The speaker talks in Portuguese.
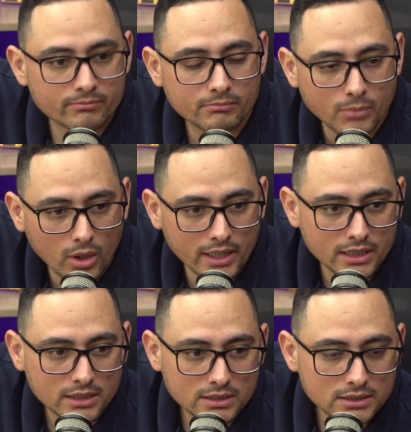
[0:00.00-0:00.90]

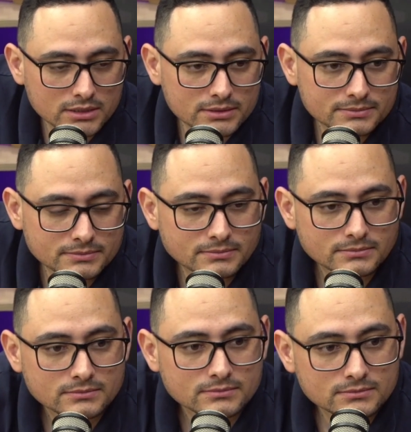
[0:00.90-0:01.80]
Bora. A Bíblia diz que
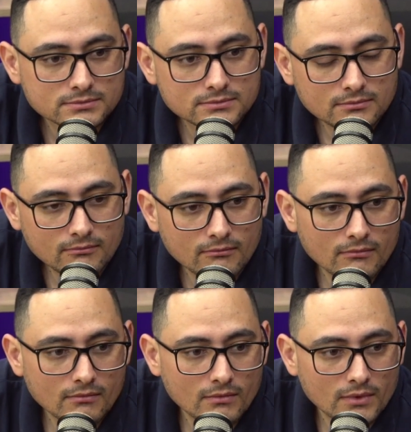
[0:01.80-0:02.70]
todas as coisas
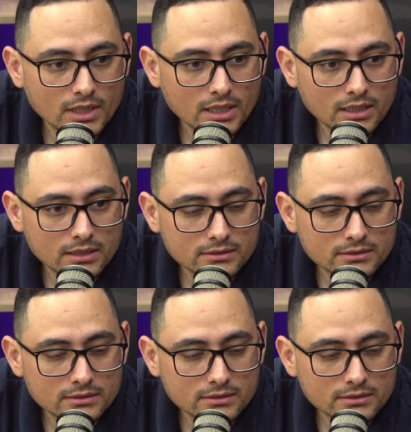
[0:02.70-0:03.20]
cooperam para o